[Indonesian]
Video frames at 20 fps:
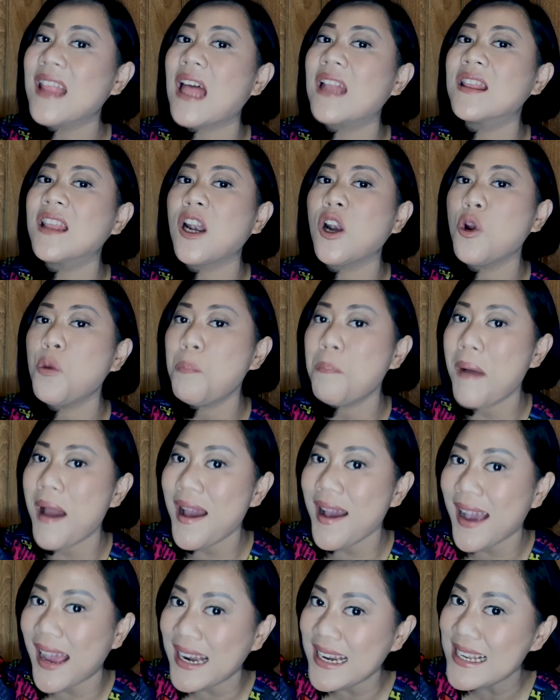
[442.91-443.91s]
tak
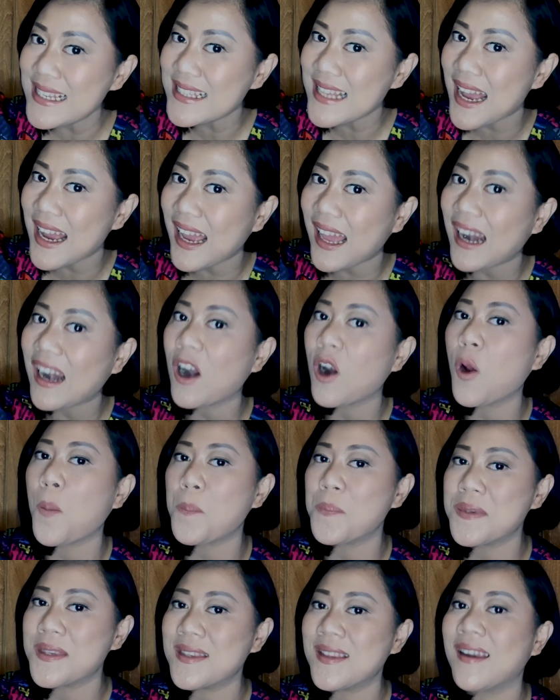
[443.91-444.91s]
terlupakan di Sangkar
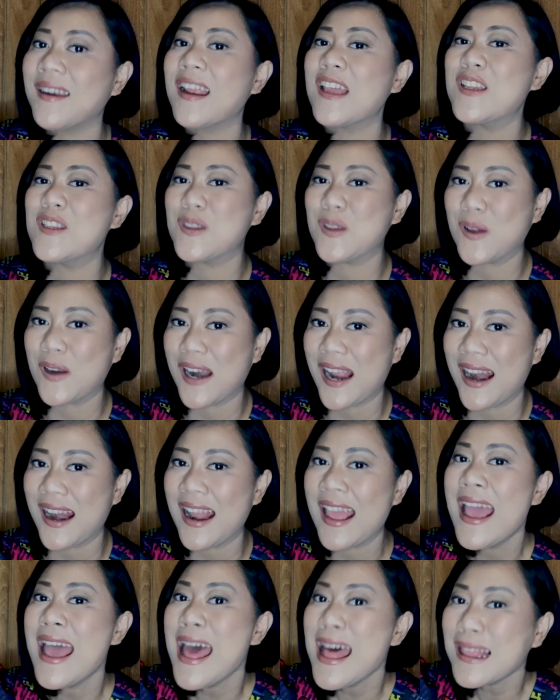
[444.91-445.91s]
Lobster Restaurant.